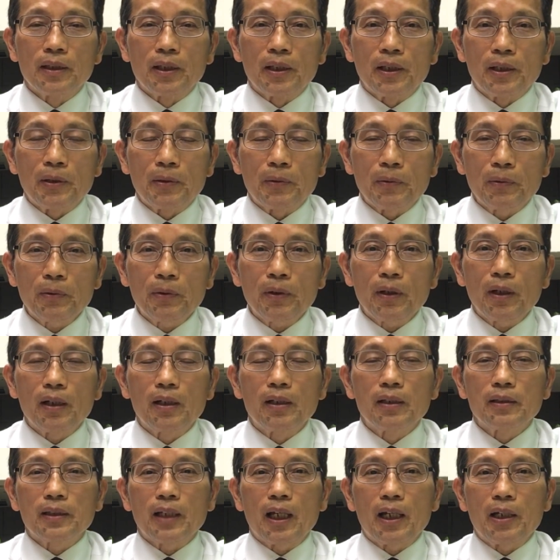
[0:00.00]
以诺
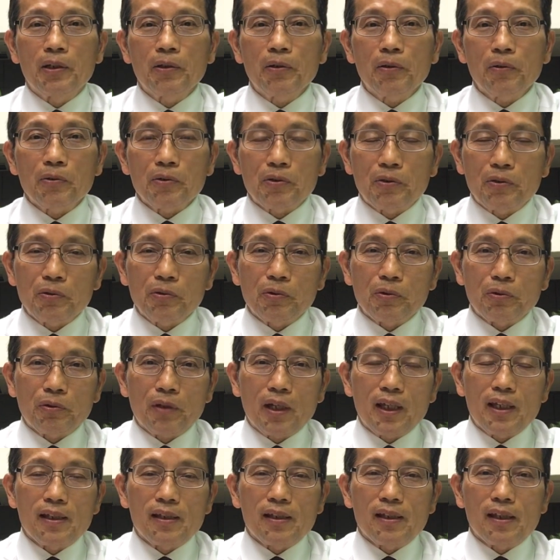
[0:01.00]
在六十五
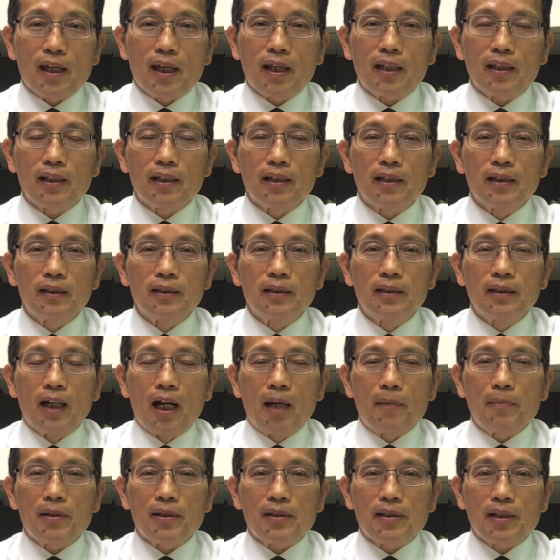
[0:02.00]
岁以前
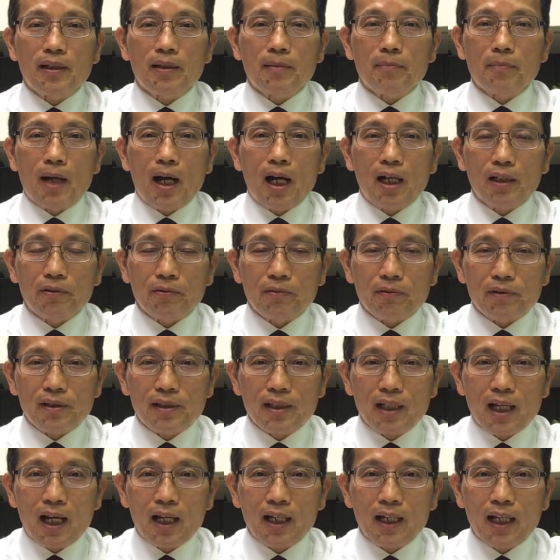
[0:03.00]
还没生马图
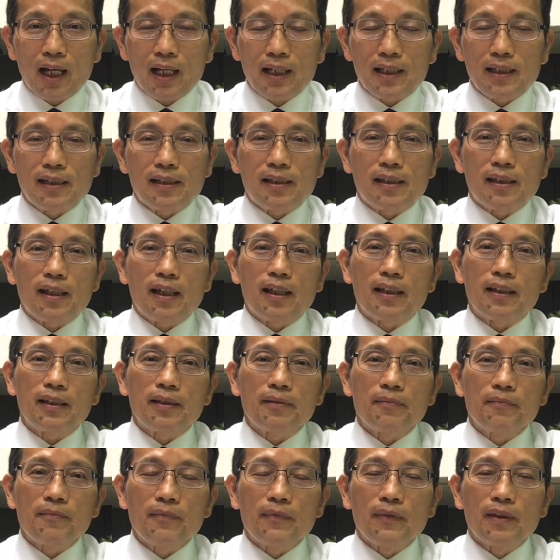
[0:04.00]
沙拉以前，
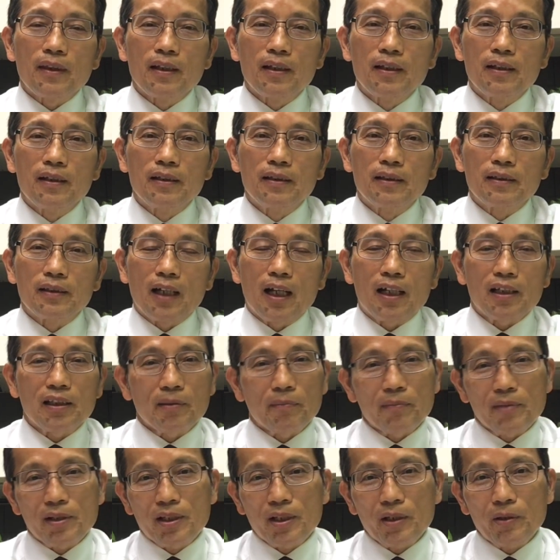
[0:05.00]
他
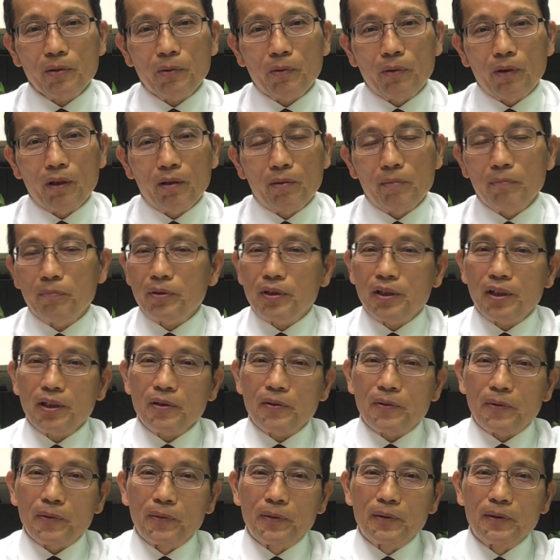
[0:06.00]
怎么生活我们不
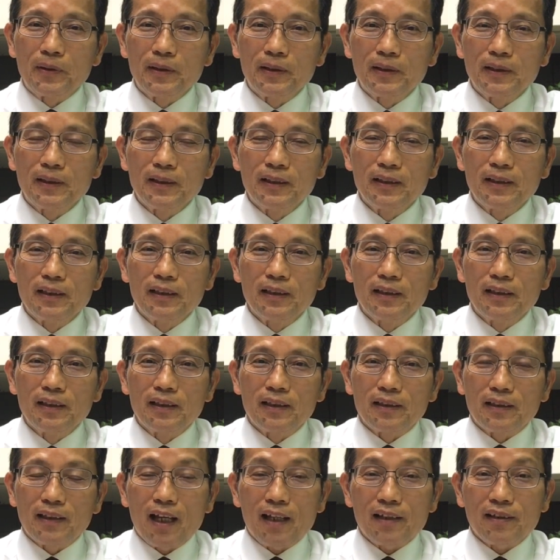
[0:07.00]
清楚。
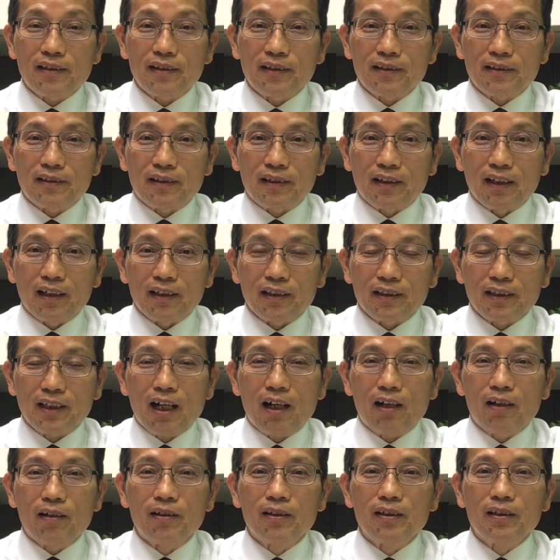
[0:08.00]
但是等
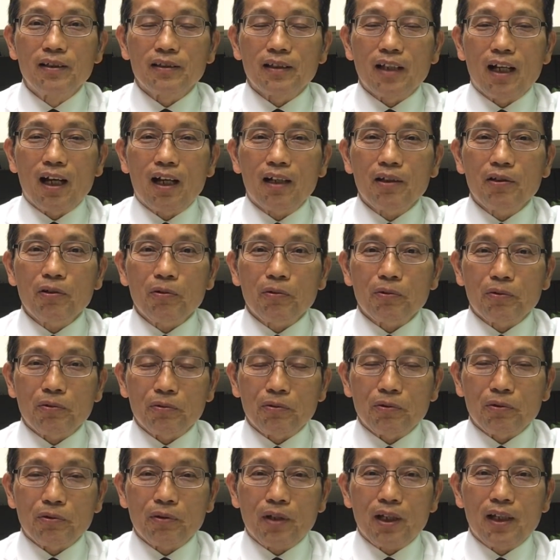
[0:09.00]
到他六十
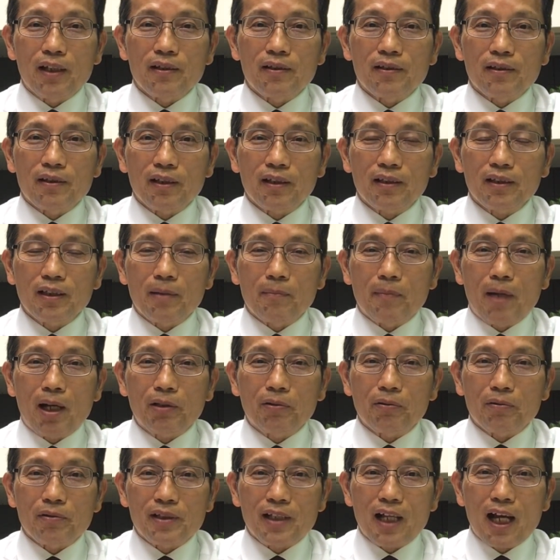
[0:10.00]
五岁生了马
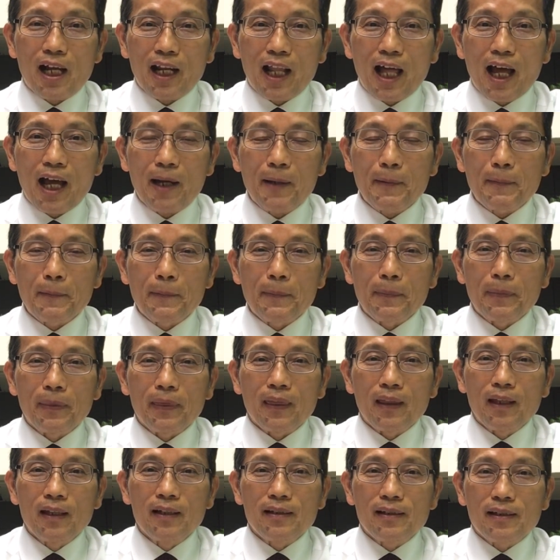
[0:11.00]
图沙拉。
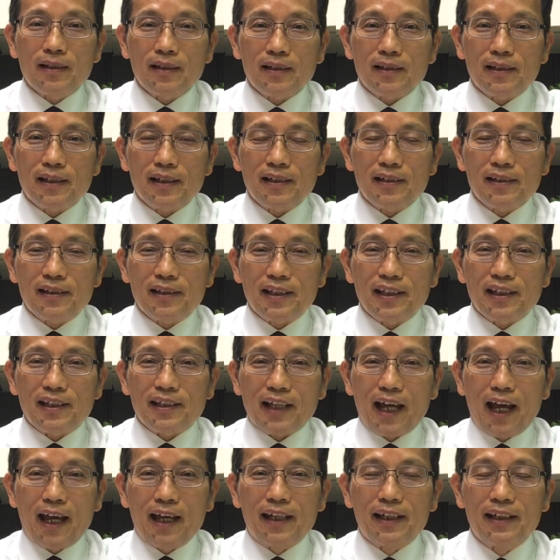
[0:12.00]
圣经记
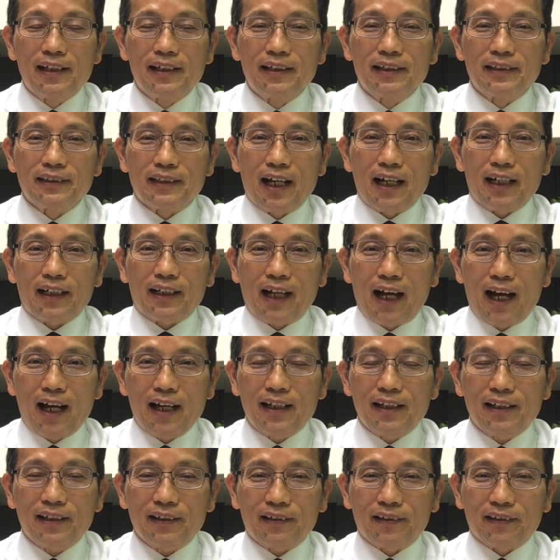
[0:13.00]
载，他
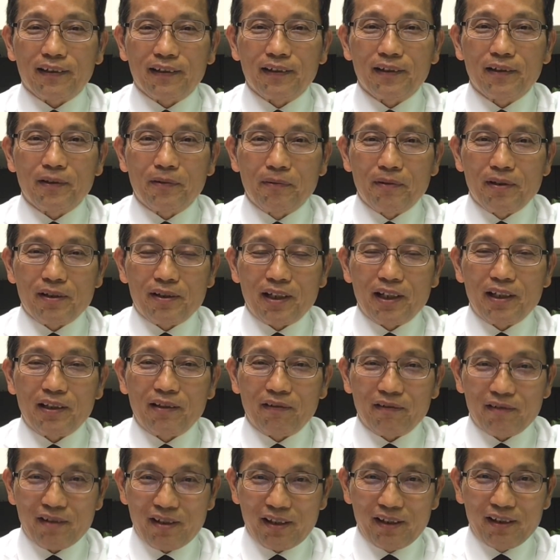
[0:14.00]
开始与神
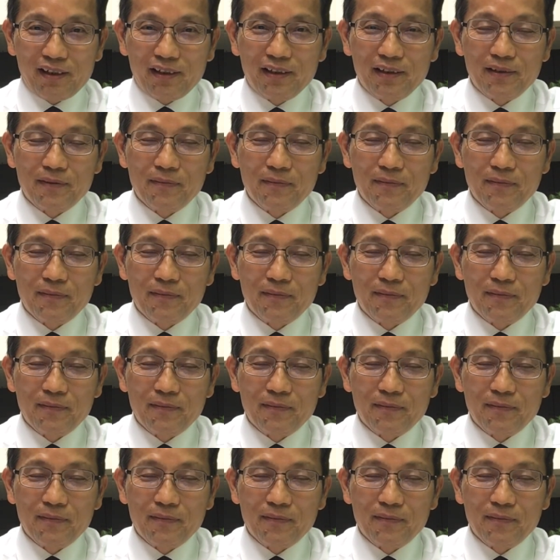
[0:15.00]
同行。